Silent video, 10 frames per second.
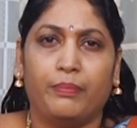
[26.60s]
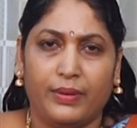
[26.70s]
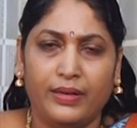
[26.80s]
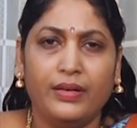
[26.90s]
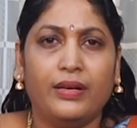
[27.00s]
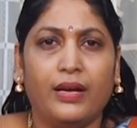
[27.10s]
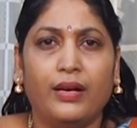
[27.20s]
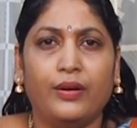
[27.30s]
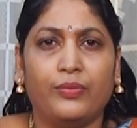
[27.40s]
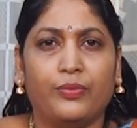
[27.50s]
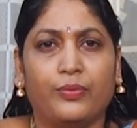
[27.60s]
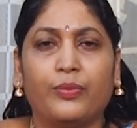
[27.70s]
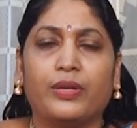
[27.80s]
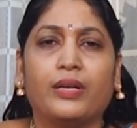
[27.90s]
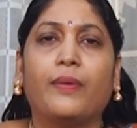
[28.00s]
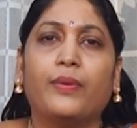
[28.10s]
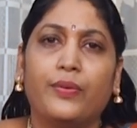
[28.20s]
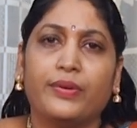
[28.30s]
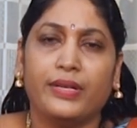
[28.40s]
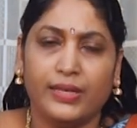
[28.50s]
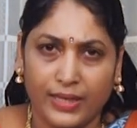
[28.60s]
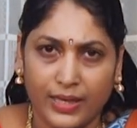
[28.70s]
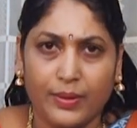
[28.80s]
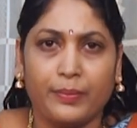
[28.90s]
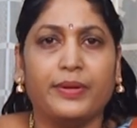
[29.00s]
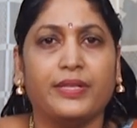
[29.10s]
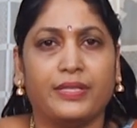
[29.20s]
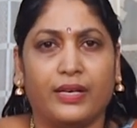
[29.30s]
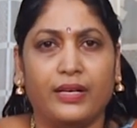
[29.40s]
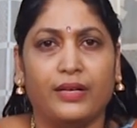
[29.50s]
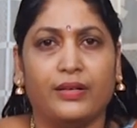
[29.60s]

பெண்ணுன்னா உனக்கு அவ்வளோ ஒரு இலக்காரமாக போயிடுச்சா